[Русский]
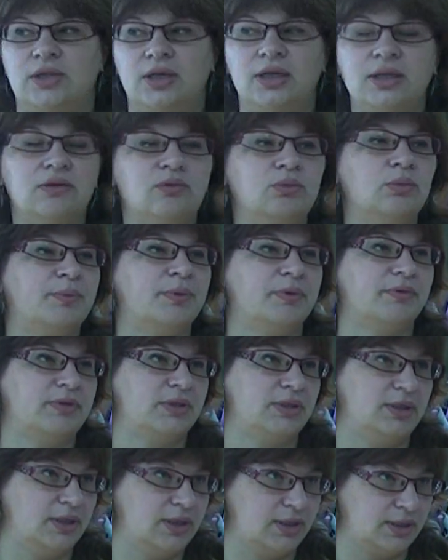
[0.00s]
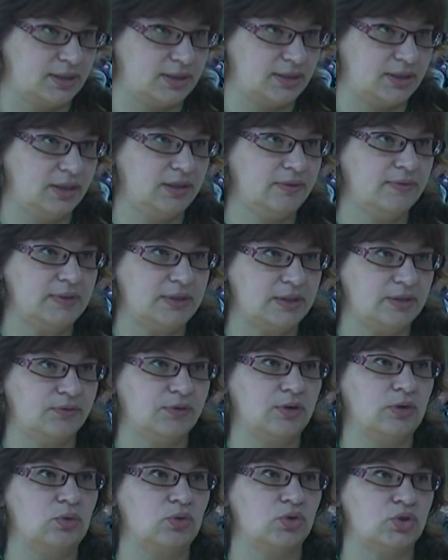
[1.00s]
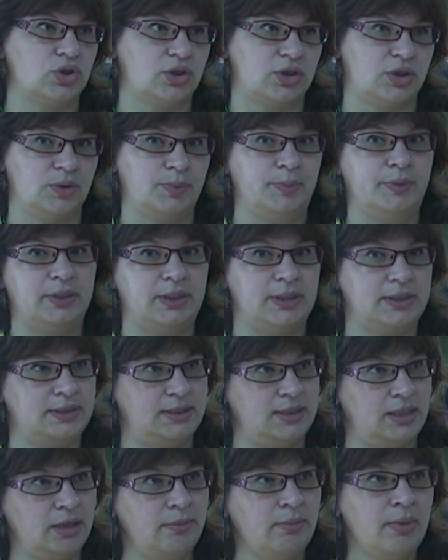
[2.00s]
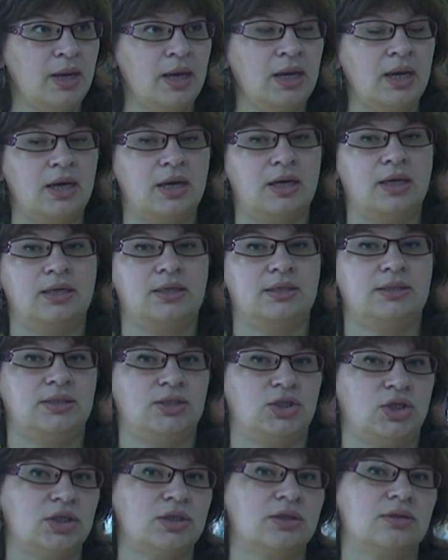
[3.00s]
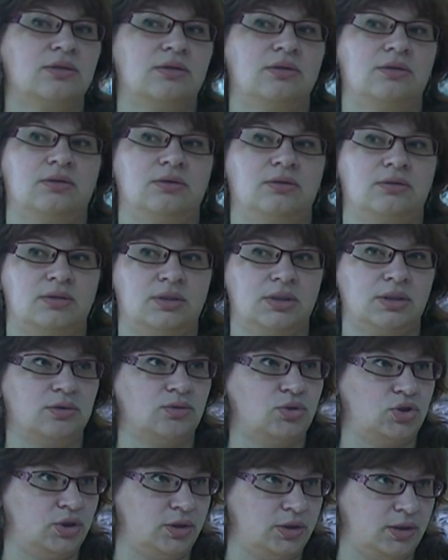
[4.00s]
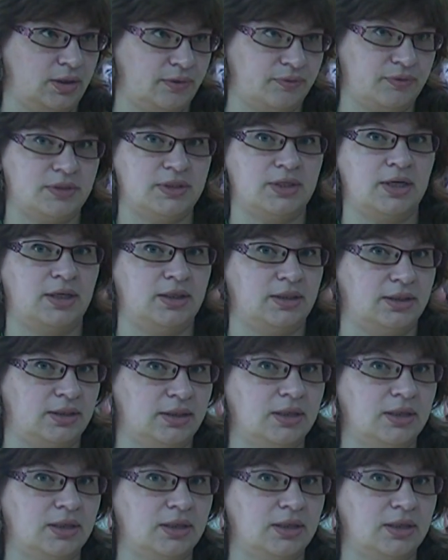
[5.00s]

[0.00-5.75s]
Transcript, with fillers: этого мы проводили городские выставки кошек, их было семь. А сейчас э, заключили официальные